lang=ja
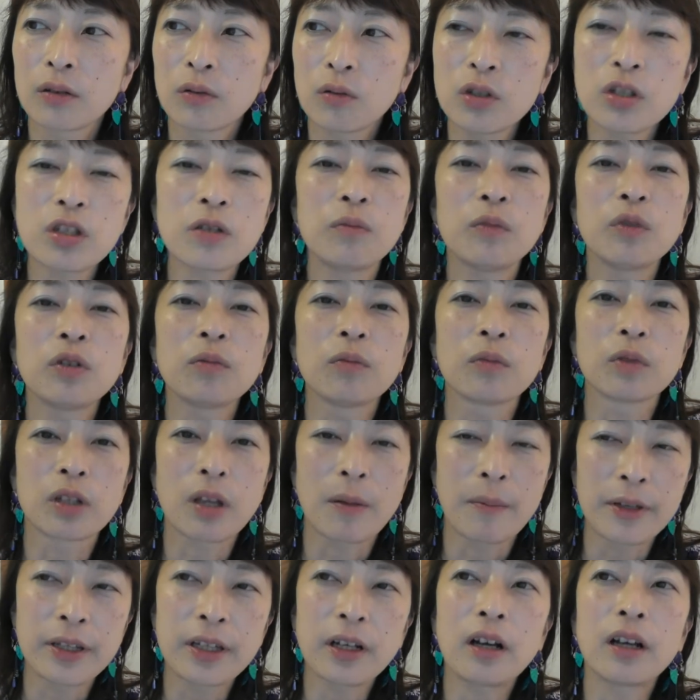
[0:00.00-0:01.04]
の美味しいものも
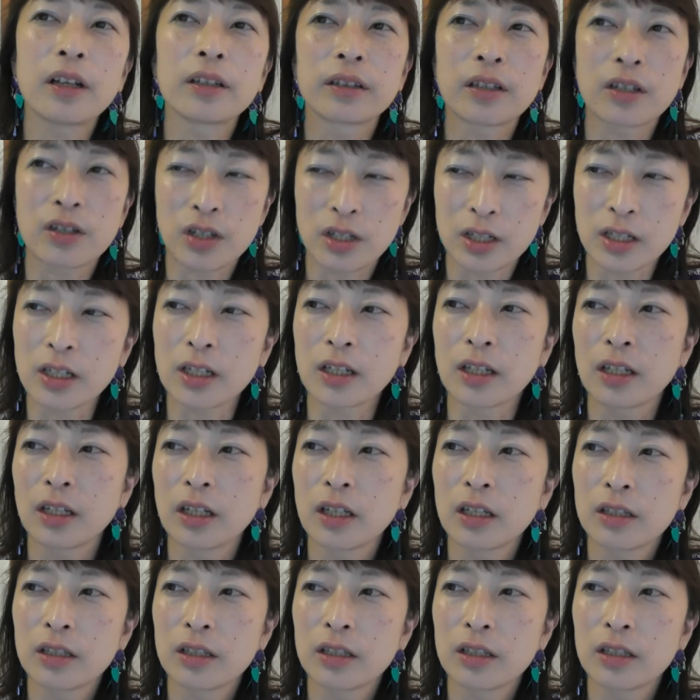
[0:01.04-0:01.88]
食べたかったし